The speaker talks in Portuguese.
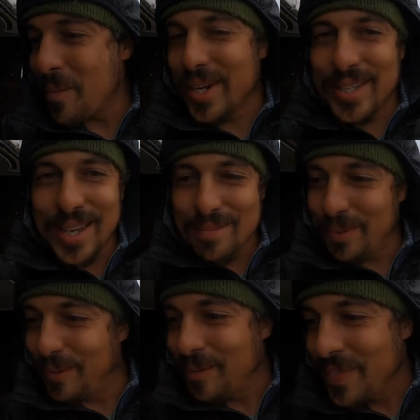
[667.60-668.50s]
por
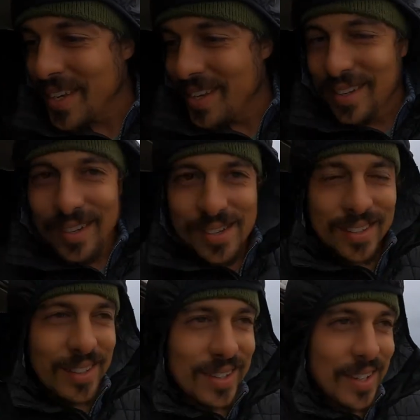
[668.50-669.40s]
exemplo,
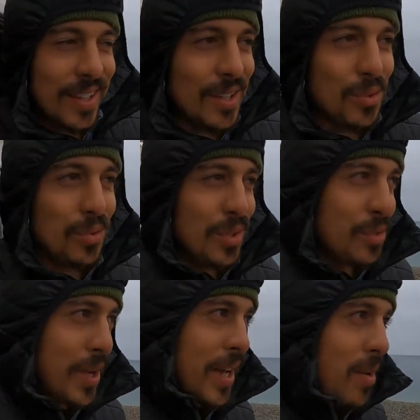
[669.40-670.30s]
é, eu,
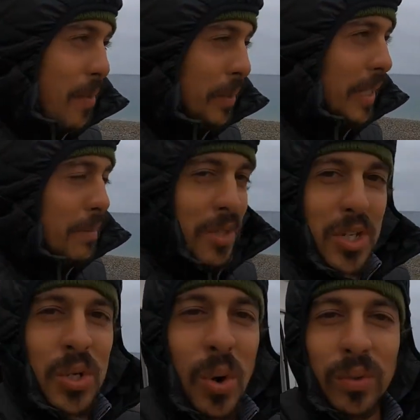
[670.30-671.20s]
eu era
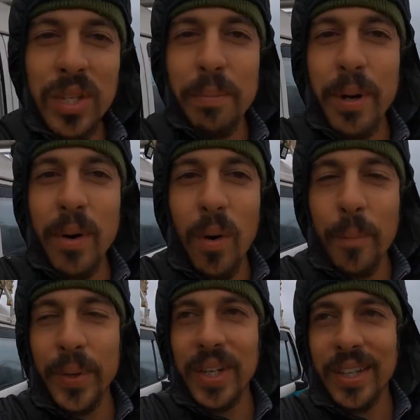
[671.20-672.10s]
completamente contra pôr
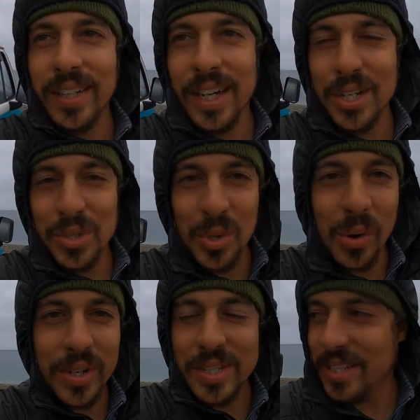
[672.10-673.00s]
roupa em
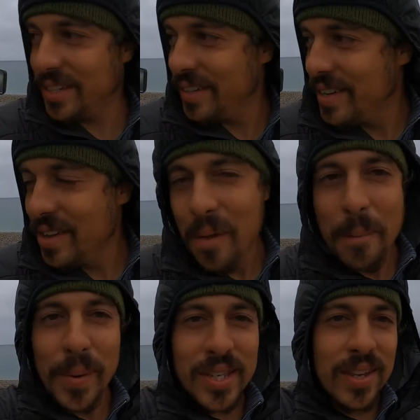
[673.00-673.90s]
cachorro, assim.
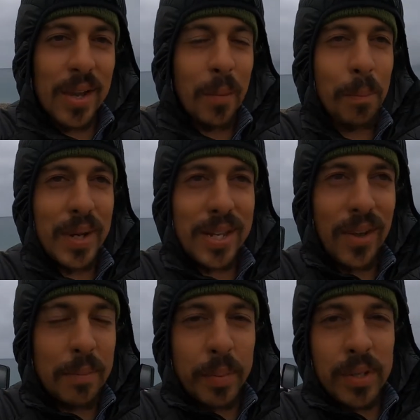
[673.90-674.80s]
Mas é, o
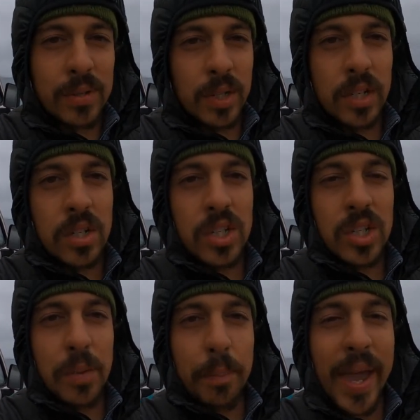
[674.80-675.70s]
Plínio é impressionante. A
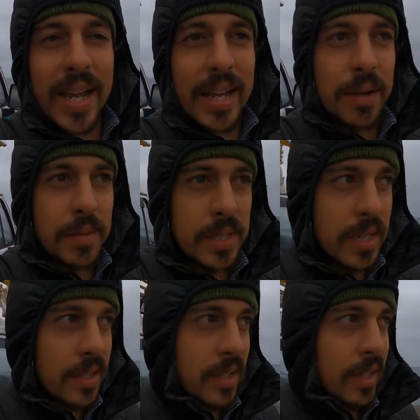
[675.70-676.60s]
gente pega a
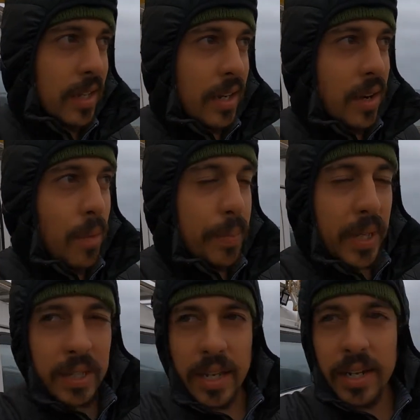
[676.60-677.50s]
camiseta dele, a
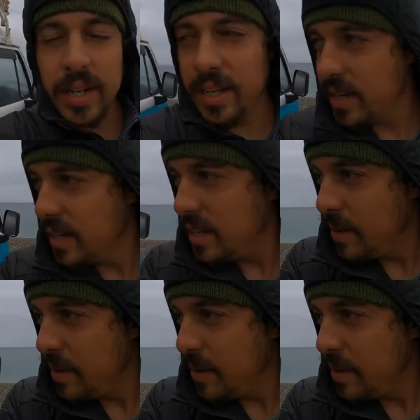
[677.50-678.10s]
roupinha dele aí,